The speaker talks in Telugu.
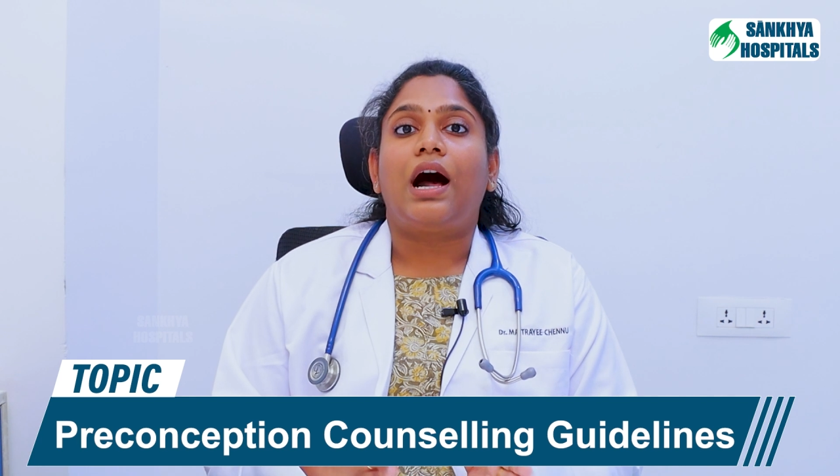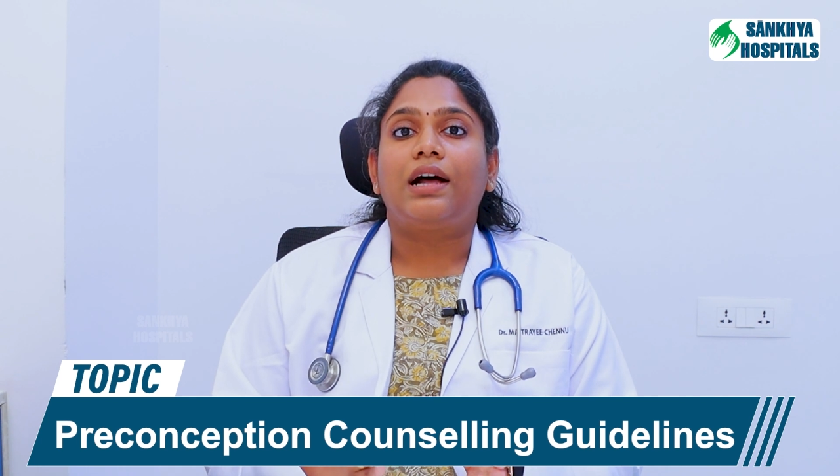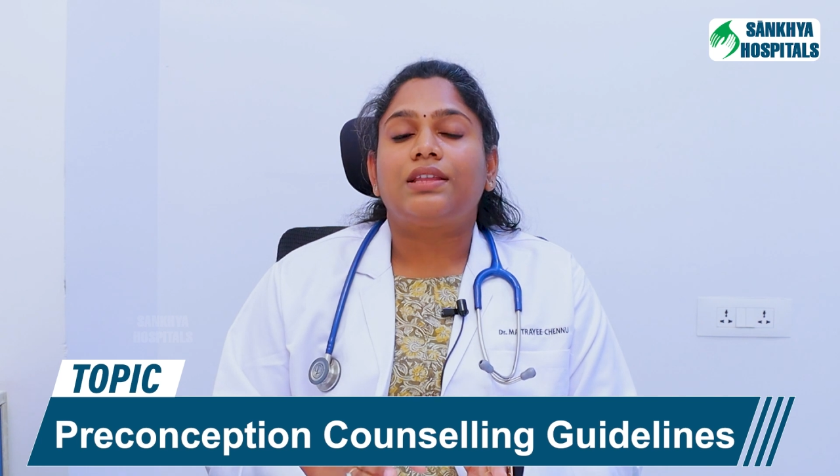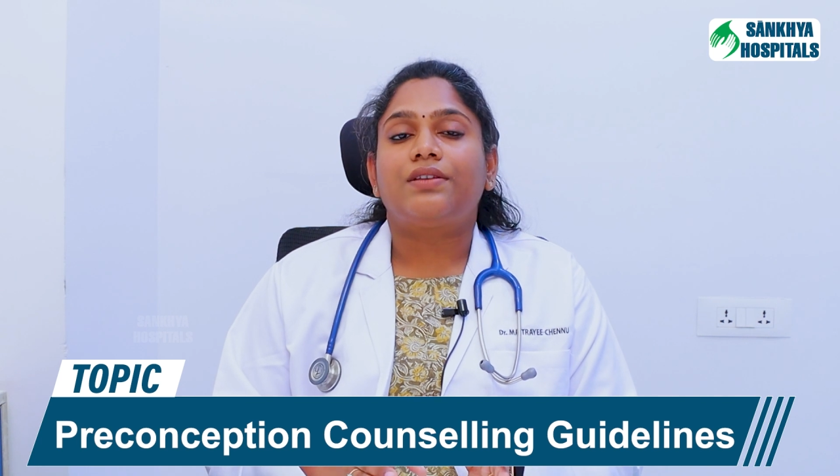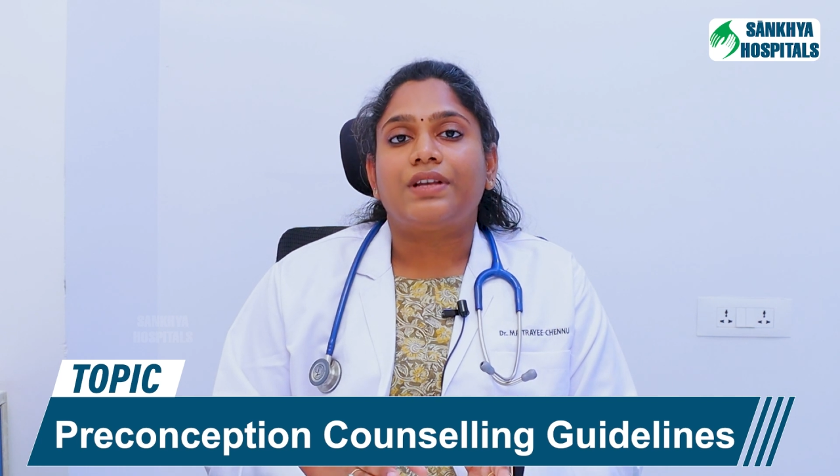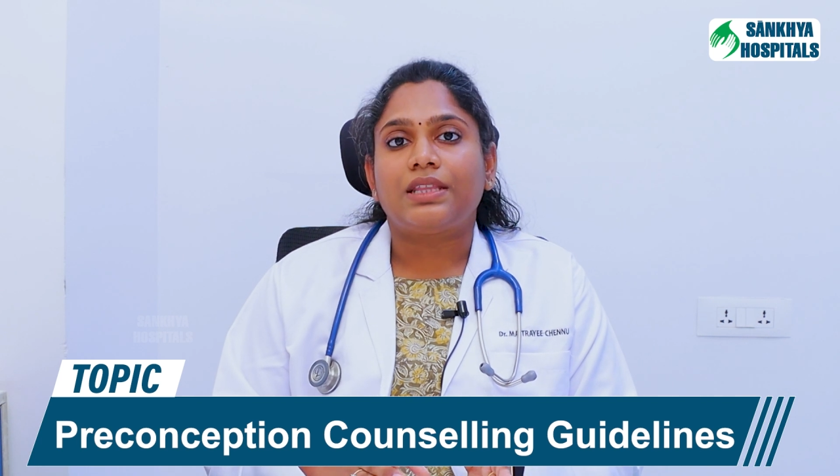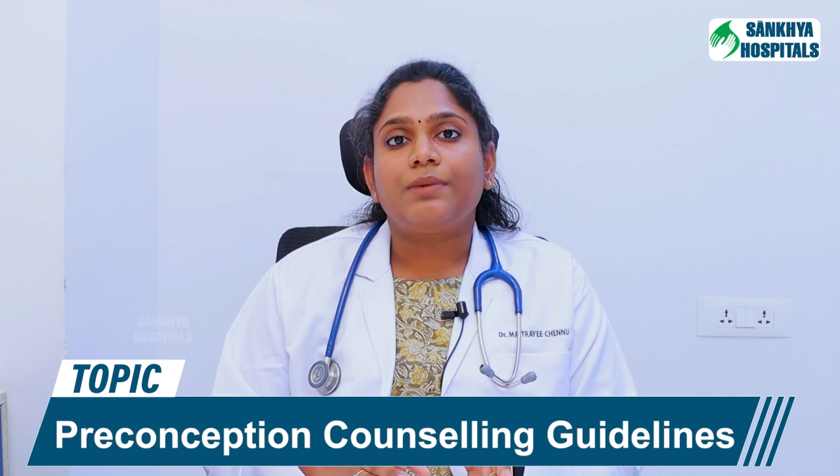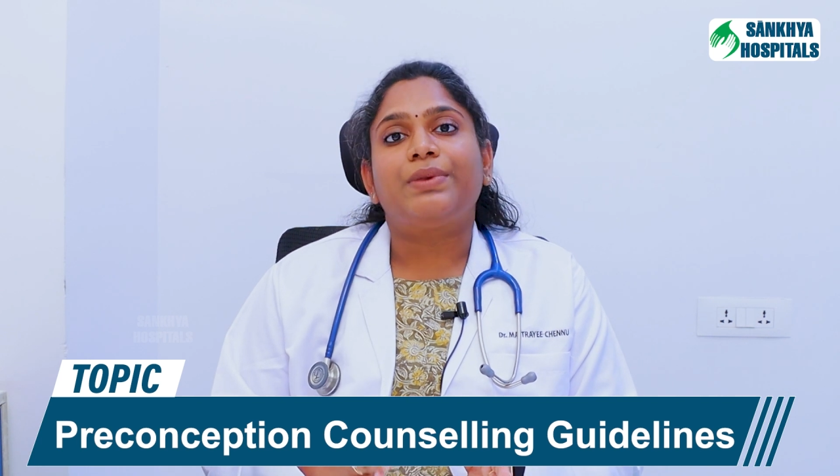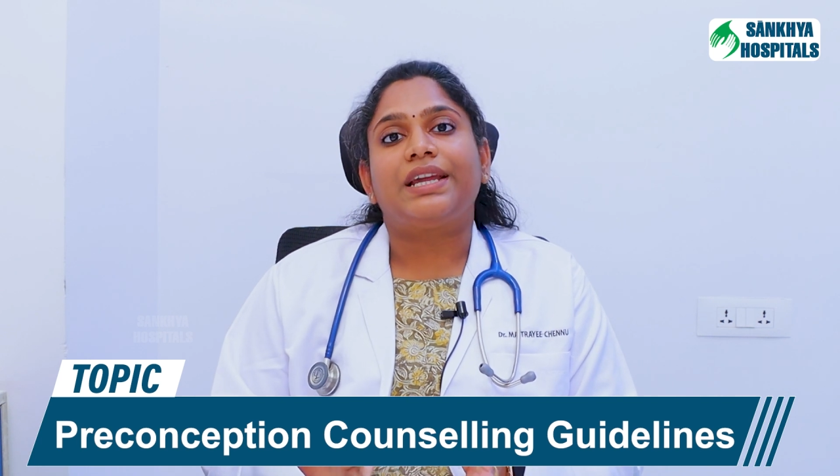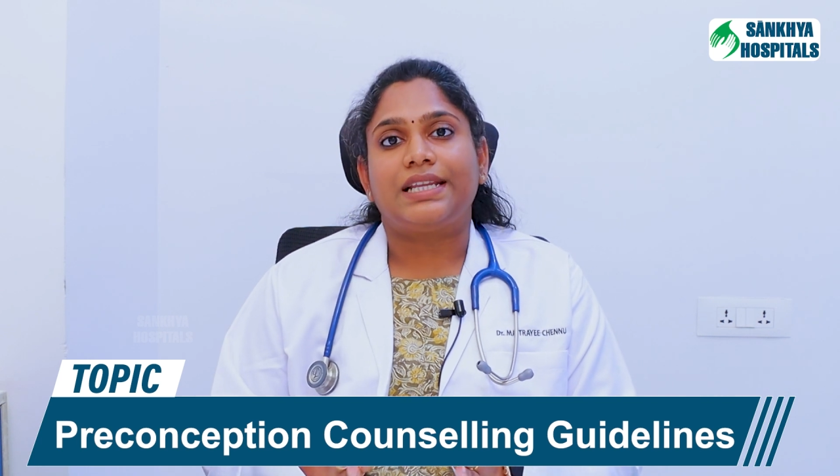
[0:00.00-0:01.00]
ఆ తర్వాతే
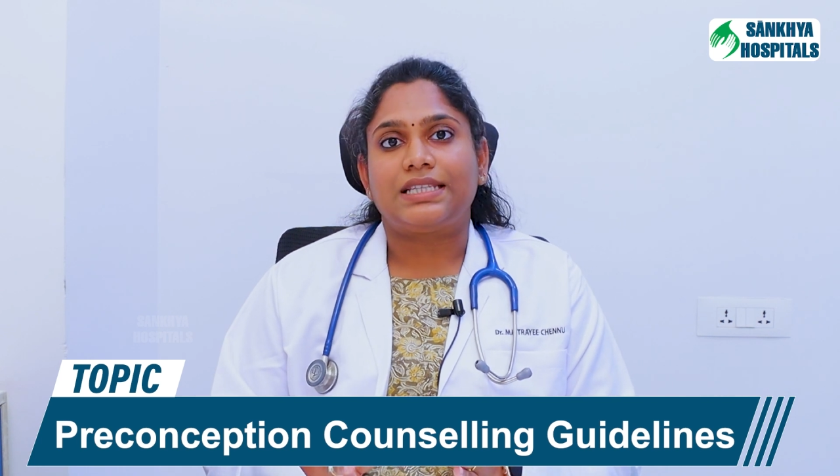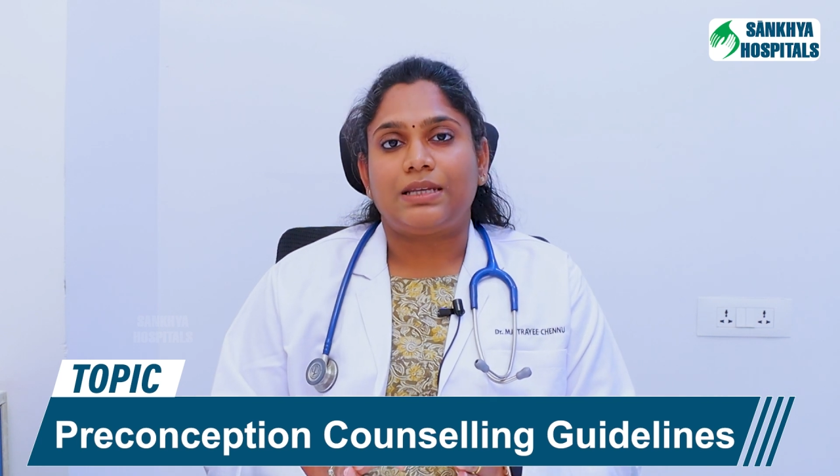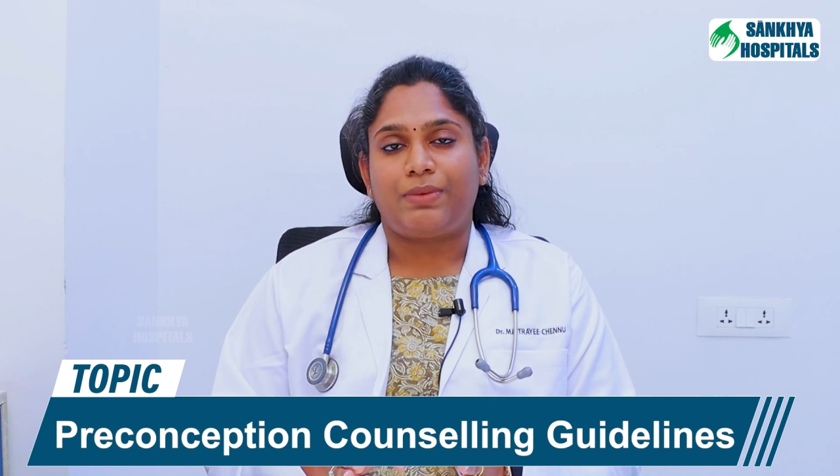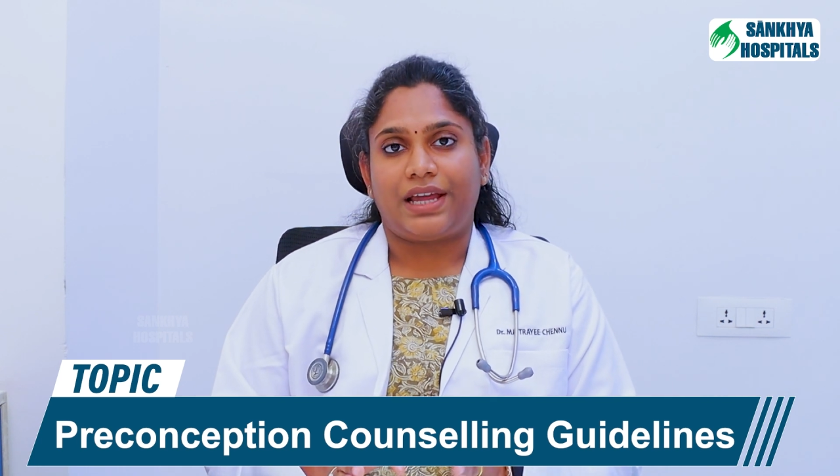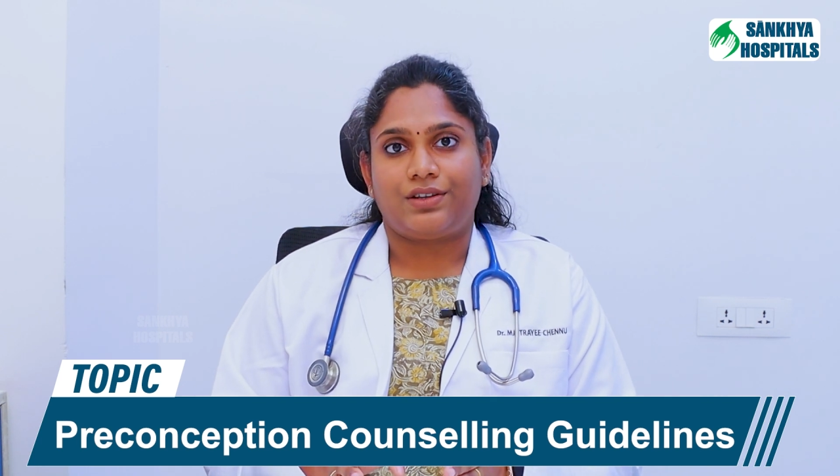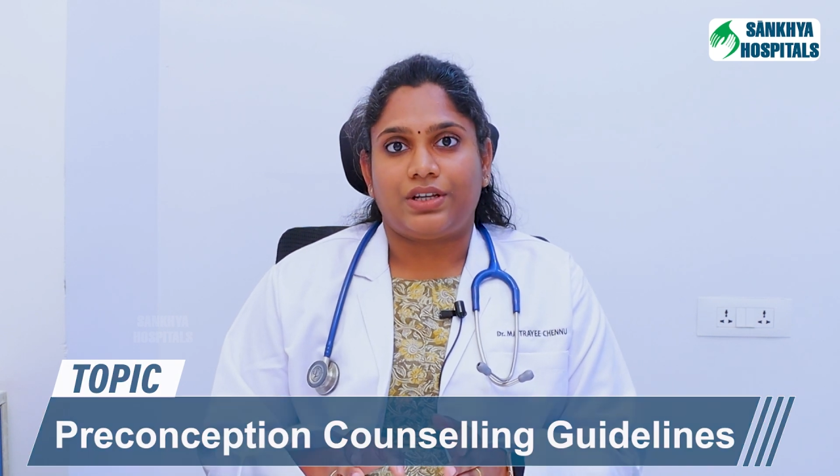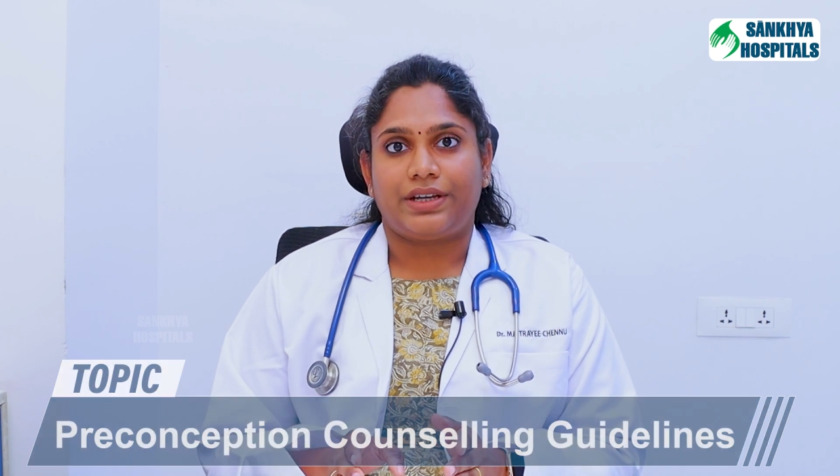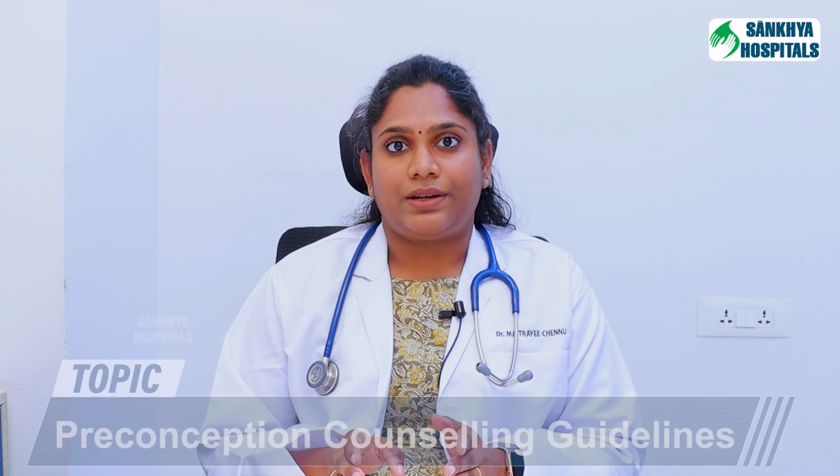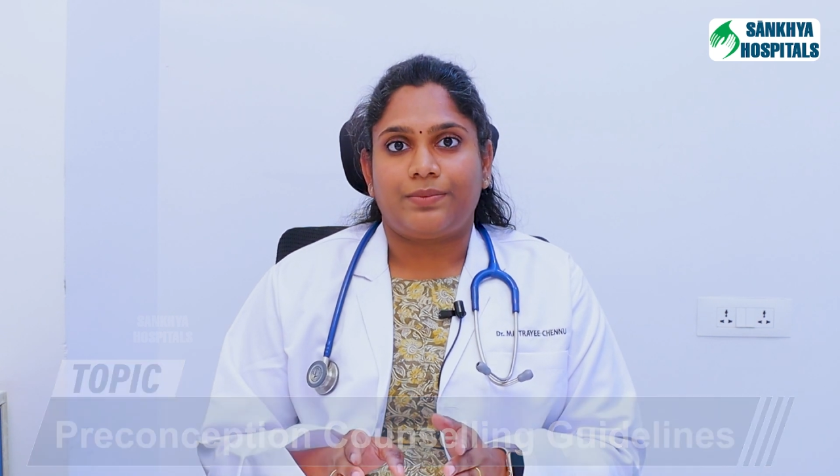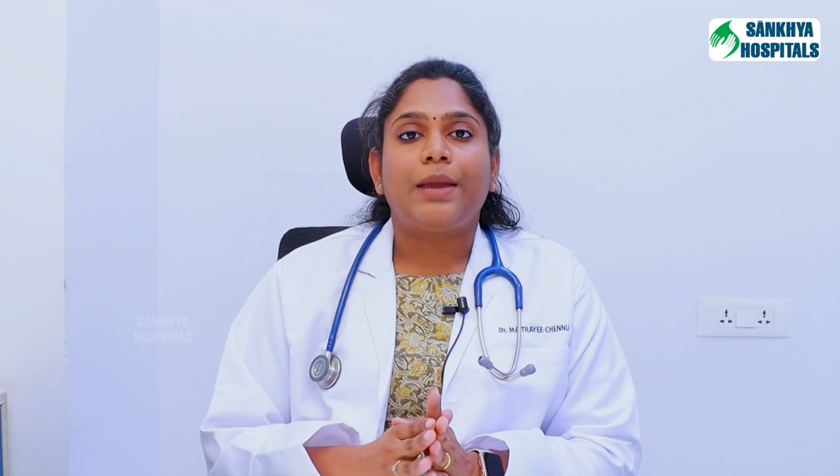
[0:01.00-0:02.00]
ప్రెగ్నెన్సీ ప్లాన్
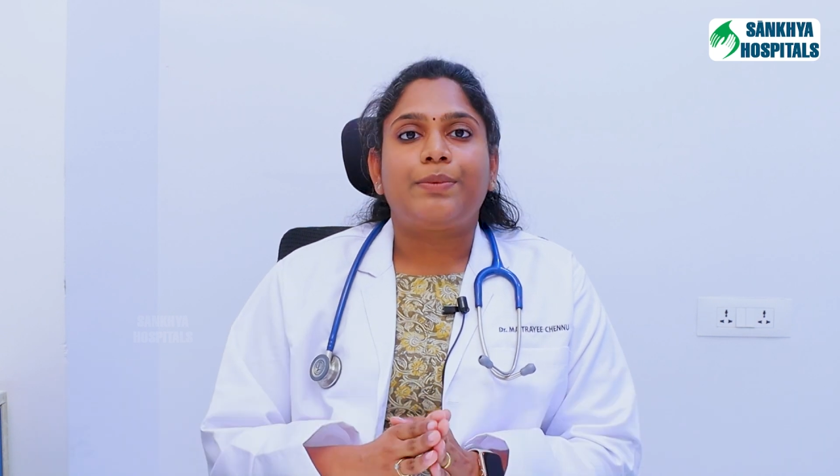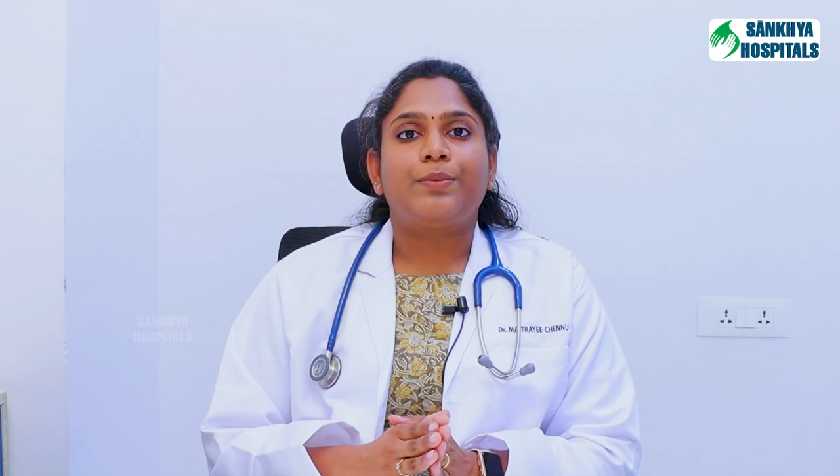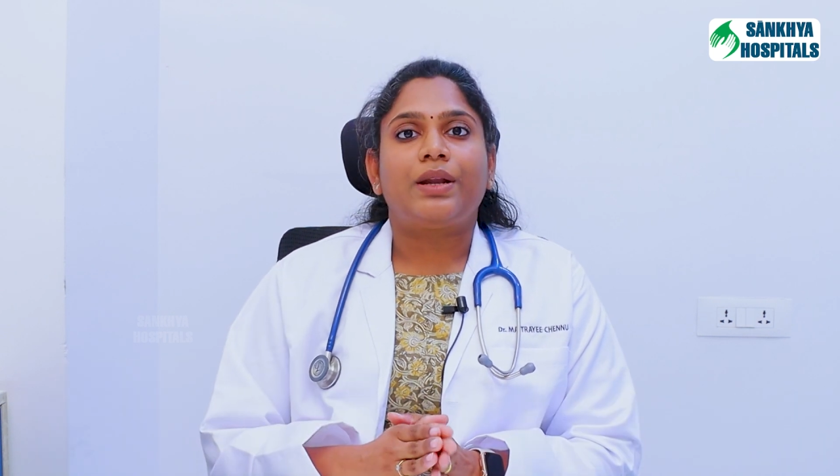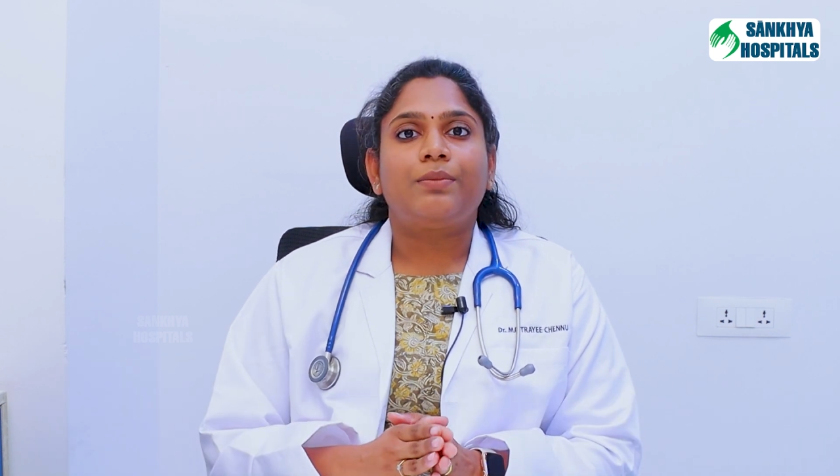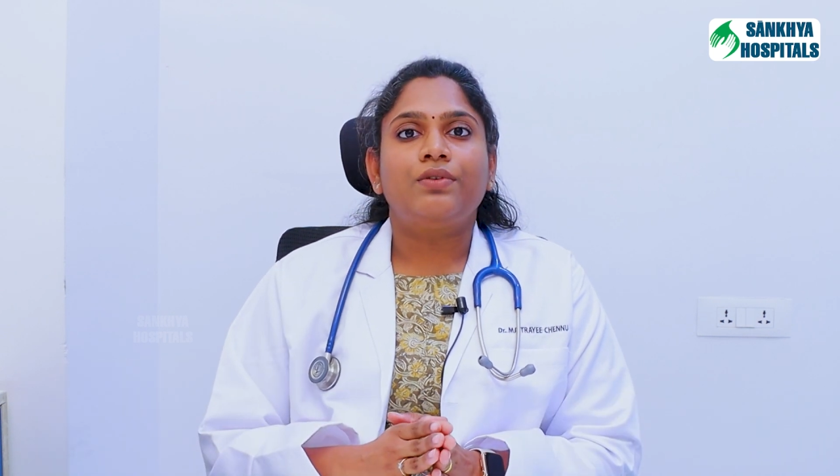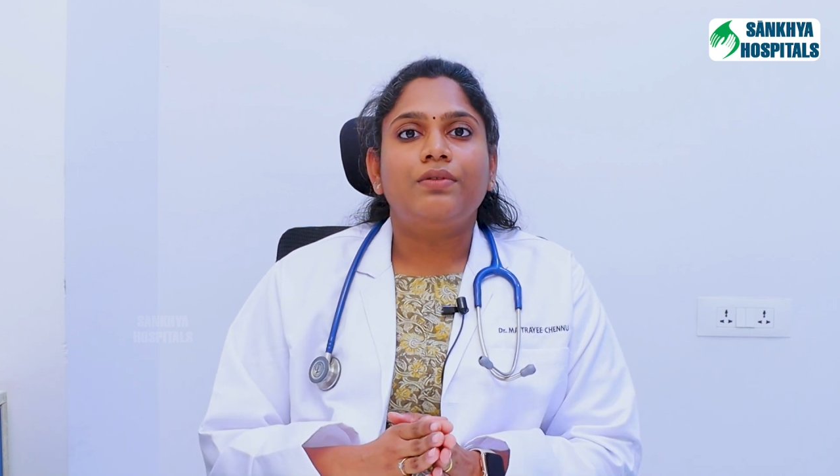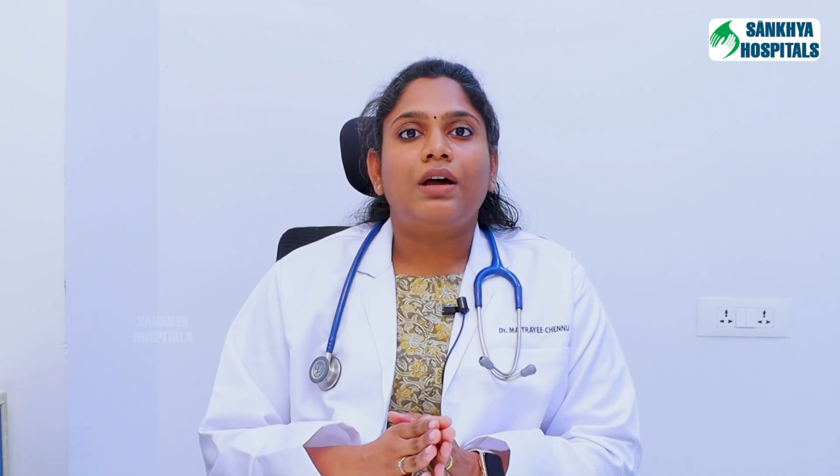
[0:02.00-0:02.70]
చేయాలి ఇప్పుడు మనము